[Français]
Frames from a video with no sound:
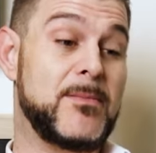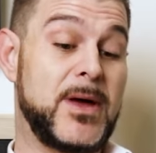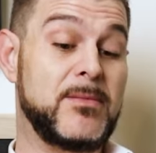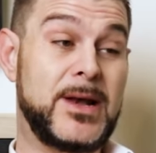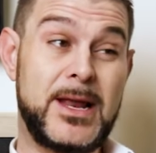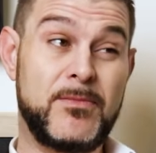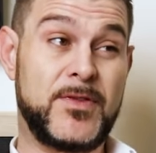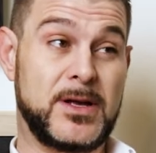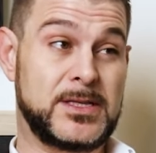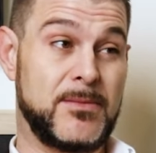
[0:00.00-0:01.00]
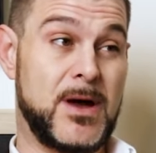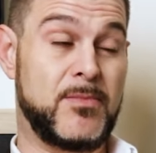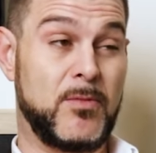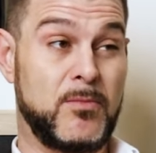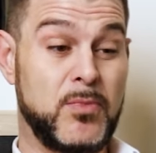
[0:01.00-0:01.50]
même libres financièrement
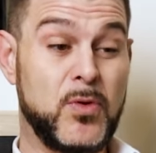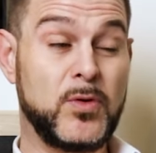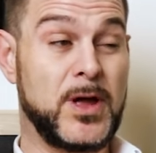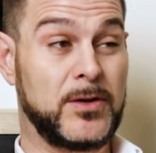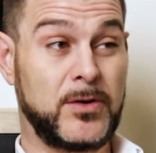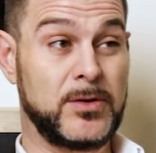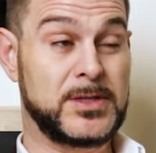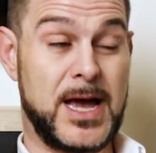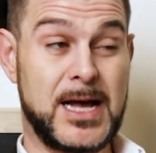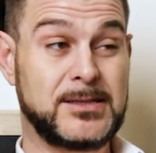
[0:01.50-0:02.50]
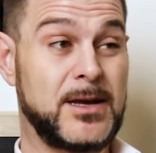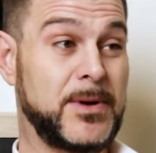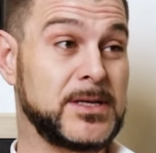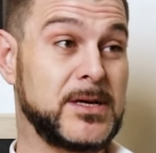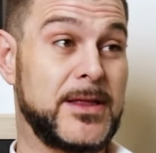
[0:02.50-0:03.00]
pour beaucoup d'entre eux. C'est assez
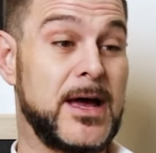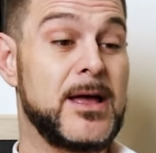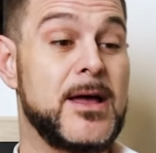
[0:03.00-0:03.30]
impressionnant.